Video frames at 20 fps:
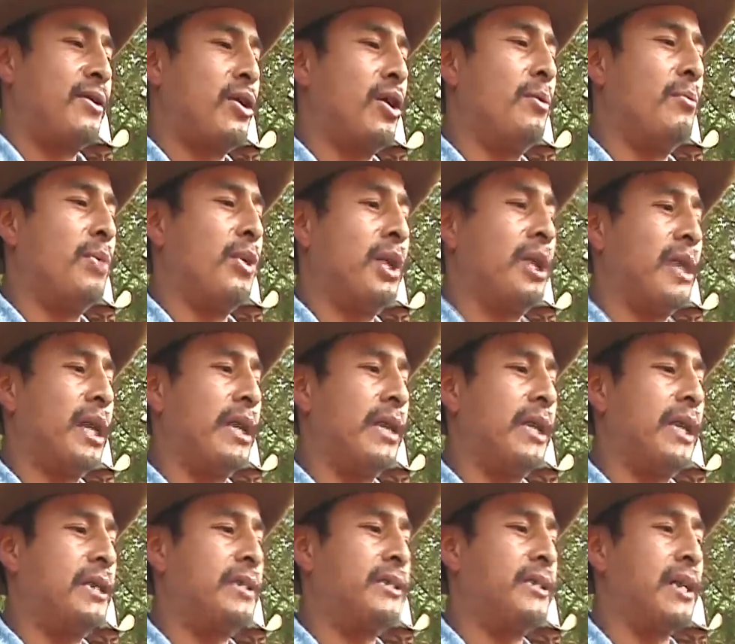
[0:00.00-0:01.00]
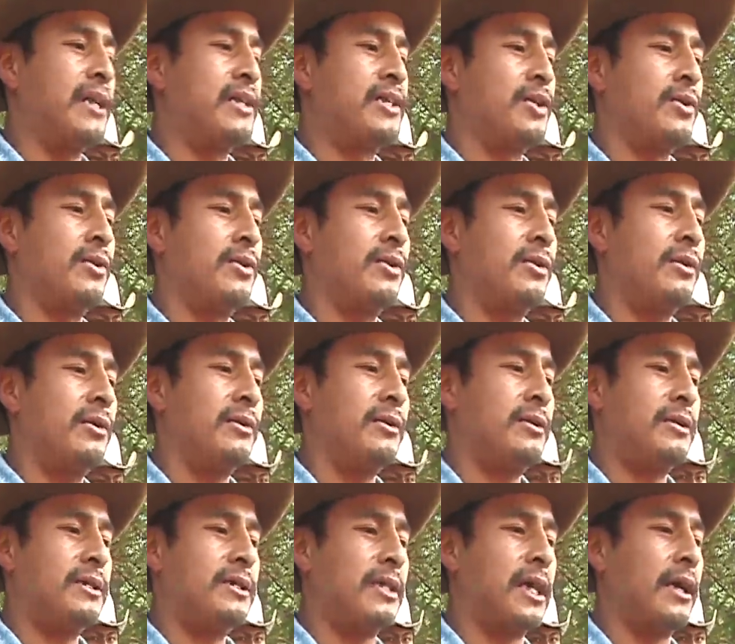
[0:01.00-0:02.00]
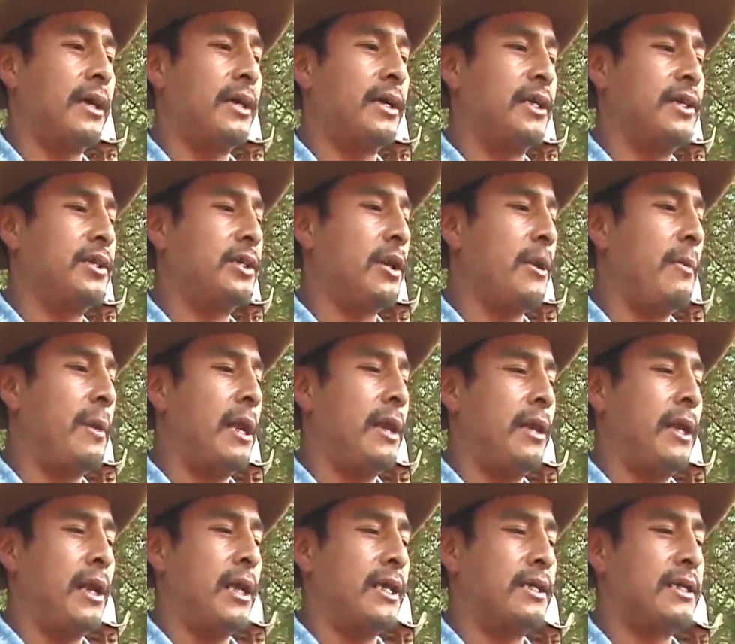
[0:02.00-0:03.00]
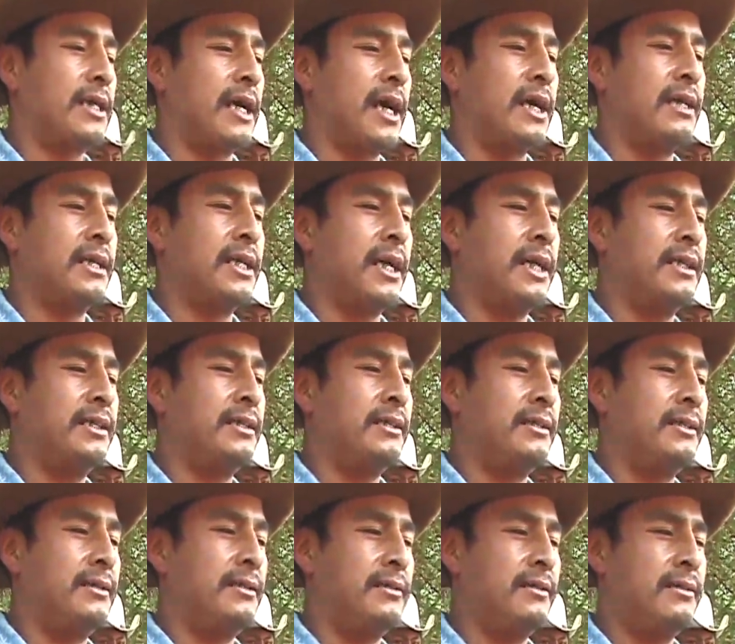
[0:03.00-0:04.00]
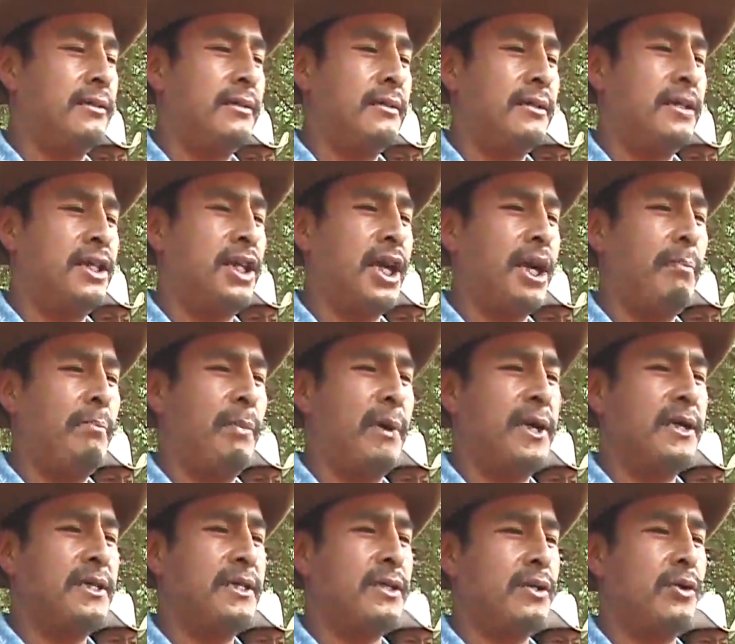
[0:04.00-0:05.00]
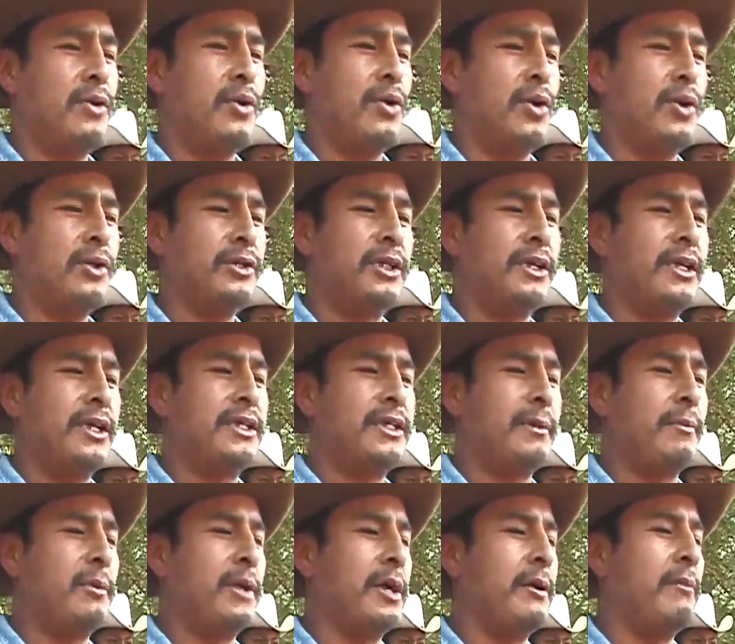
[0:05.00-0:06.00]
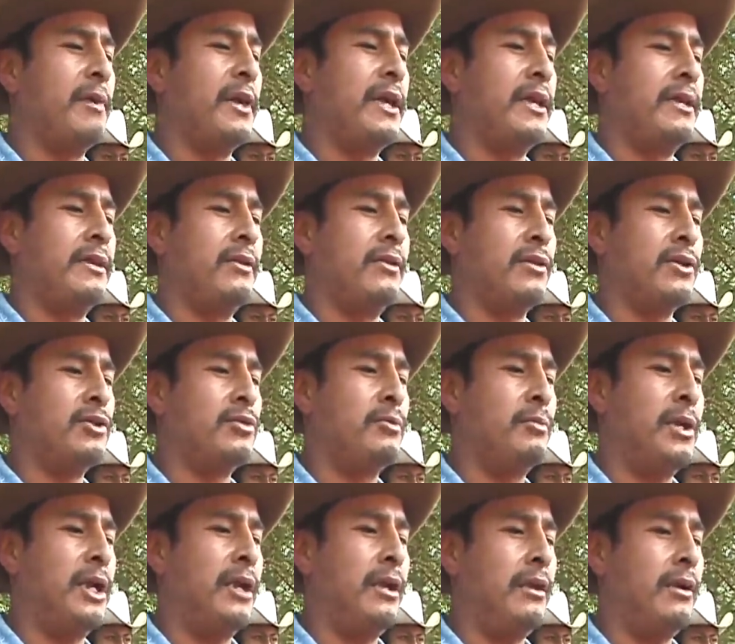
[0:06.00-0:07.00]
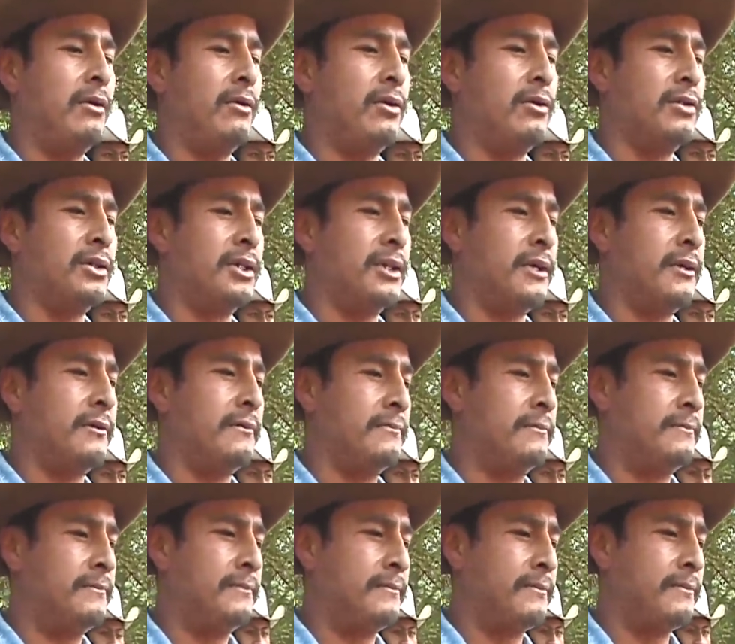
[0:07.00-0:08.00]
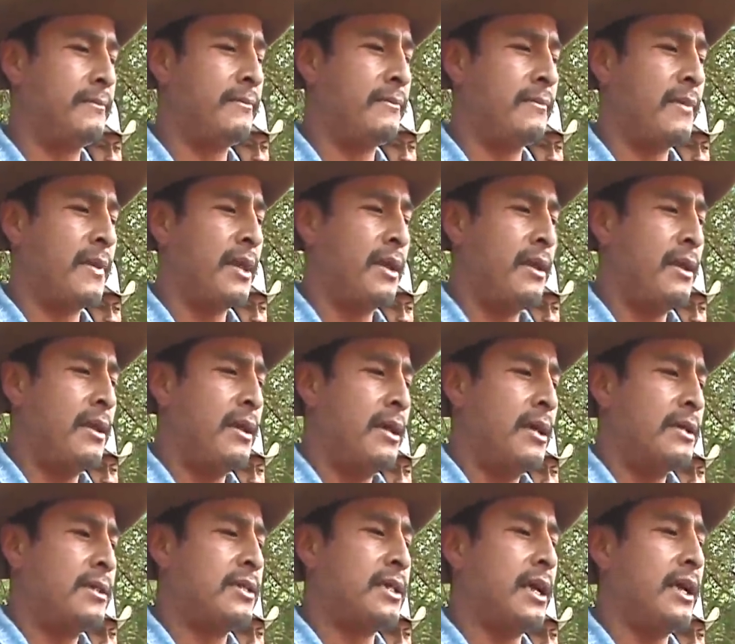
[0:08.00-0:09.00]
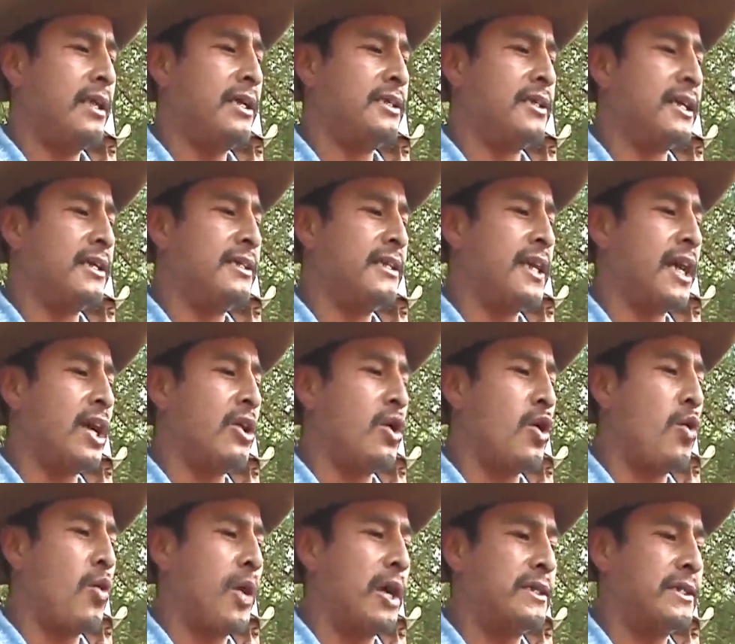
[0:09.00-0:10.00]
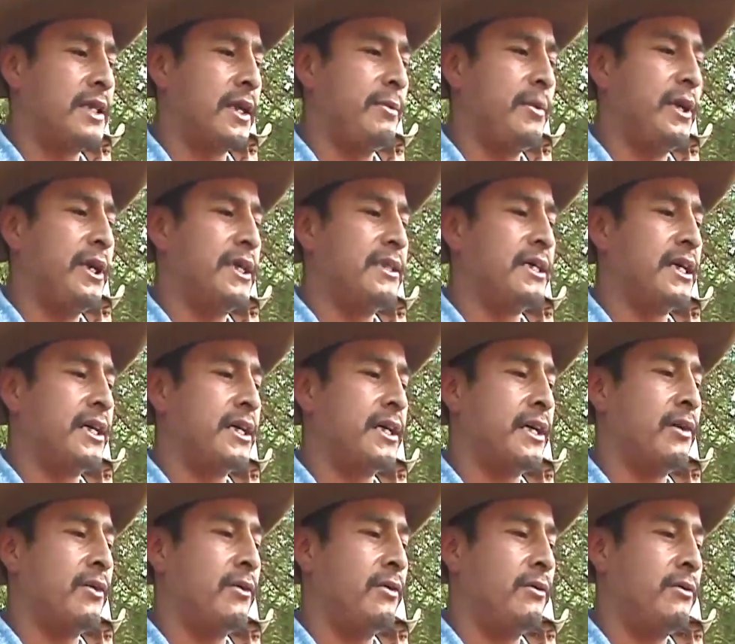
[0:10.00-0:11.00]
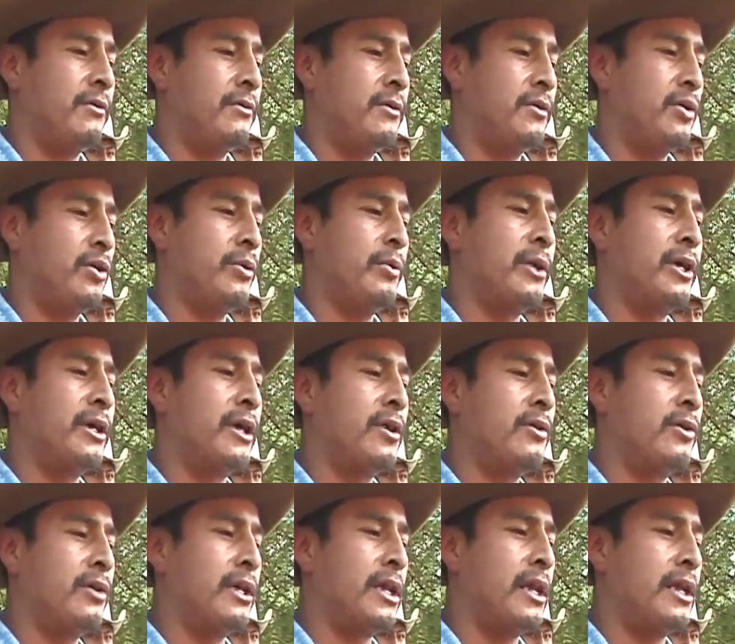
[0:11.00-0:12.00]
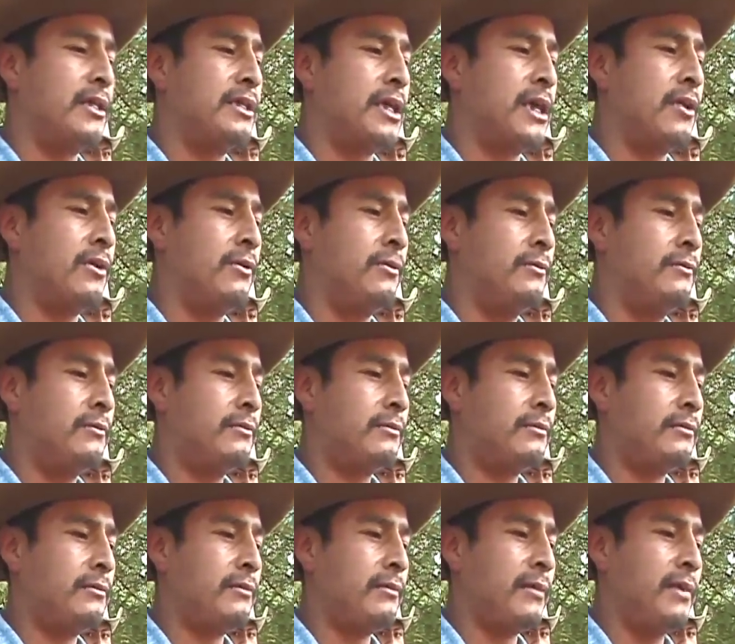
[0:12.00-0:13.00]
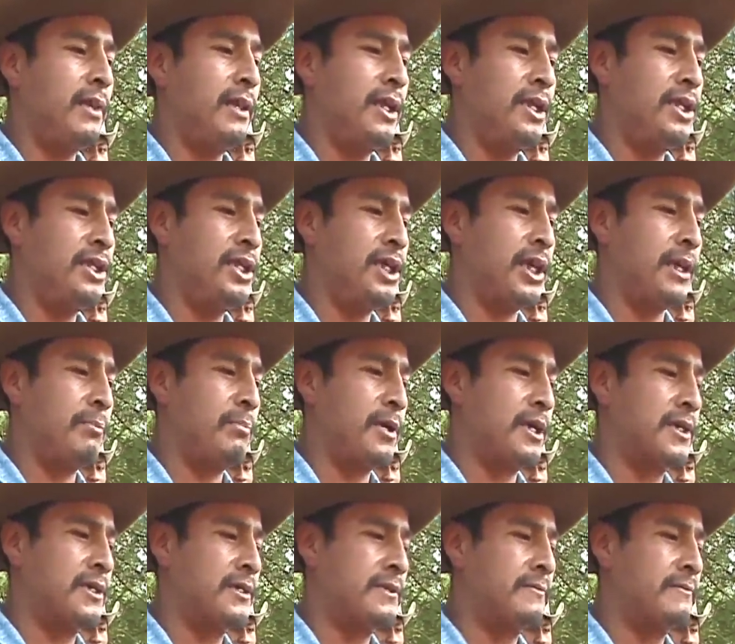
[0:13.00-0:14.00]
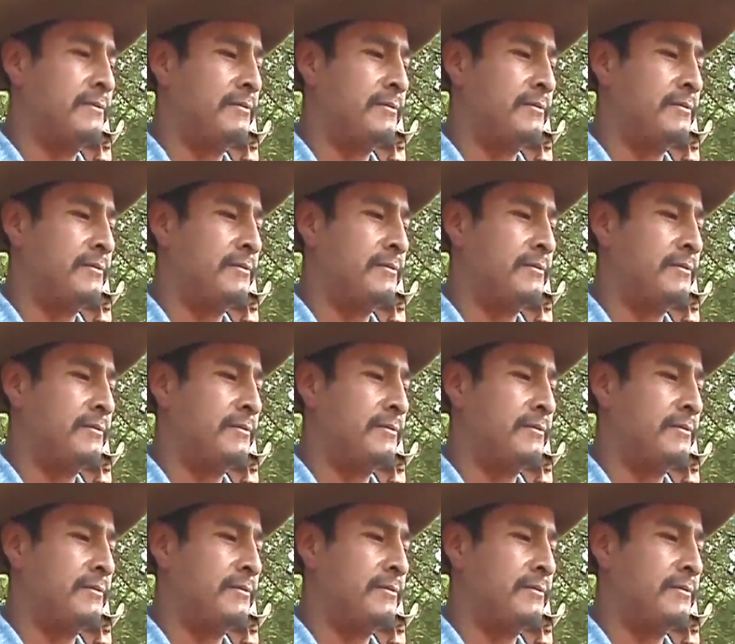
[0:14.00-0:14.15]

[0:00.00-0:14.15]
Comunidades Sur, San Cristóbal de las Casas, Chiapas, 11 de septiembre 2011. Sé licenciado Juan Pines Guerrero, gobernador del estado de Chiapas.